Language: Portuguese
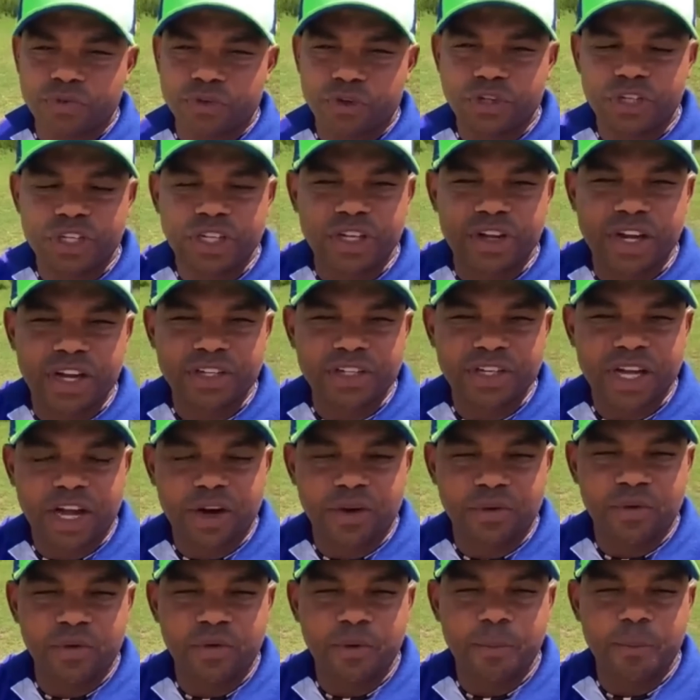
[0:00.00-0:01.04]
Se vocês não
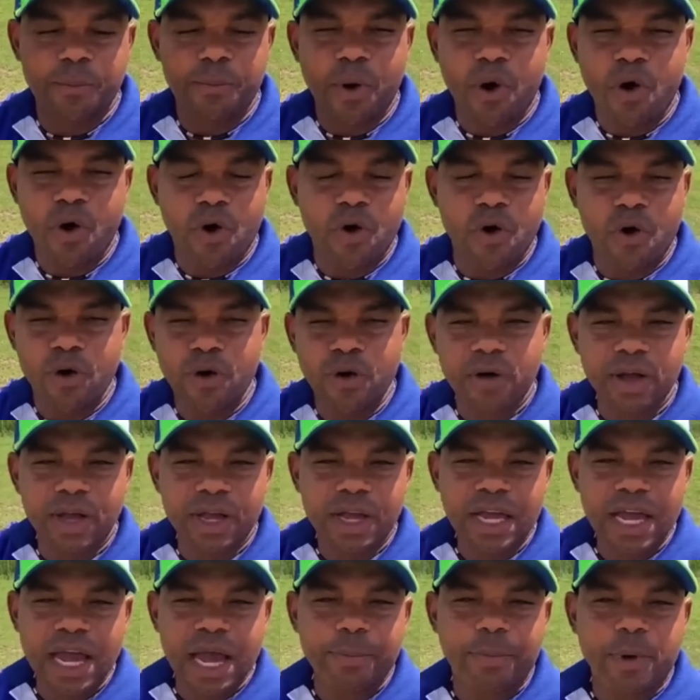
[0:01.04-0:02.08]
acharam bom,
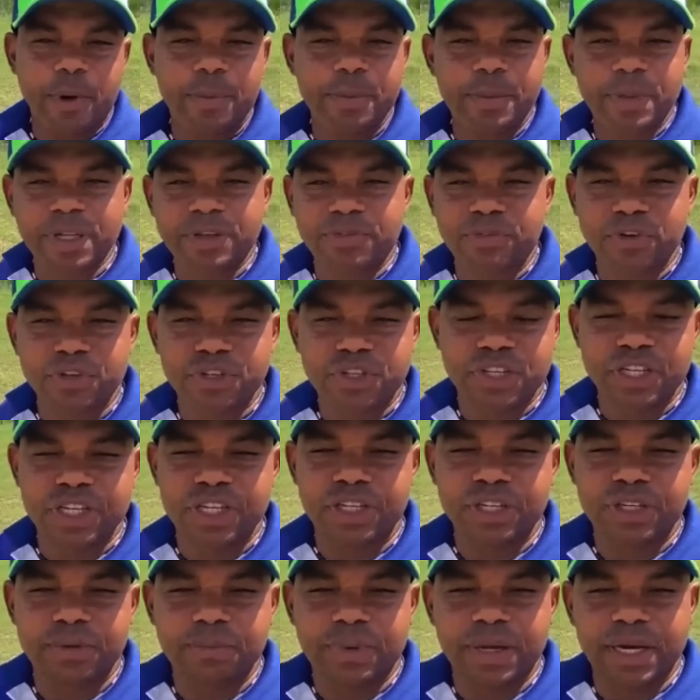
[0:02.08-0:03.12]
é problema de
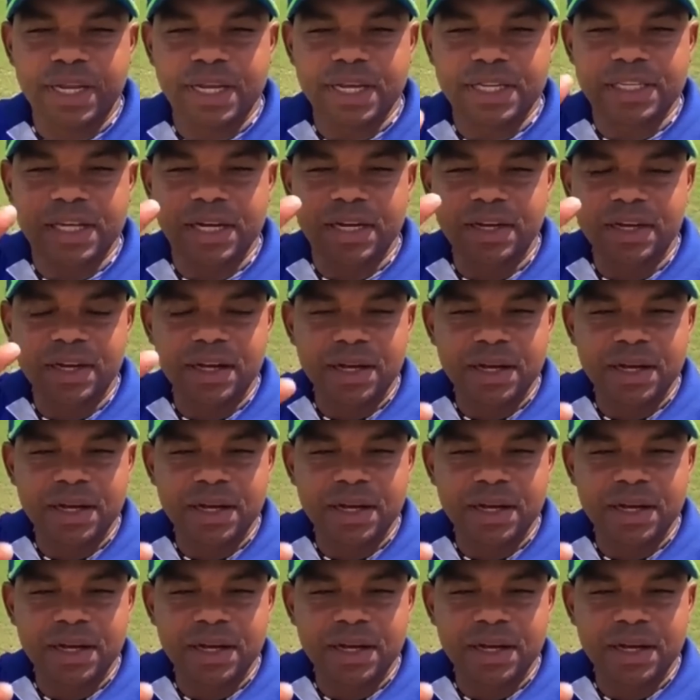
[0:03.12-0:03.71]
vocês, beleza?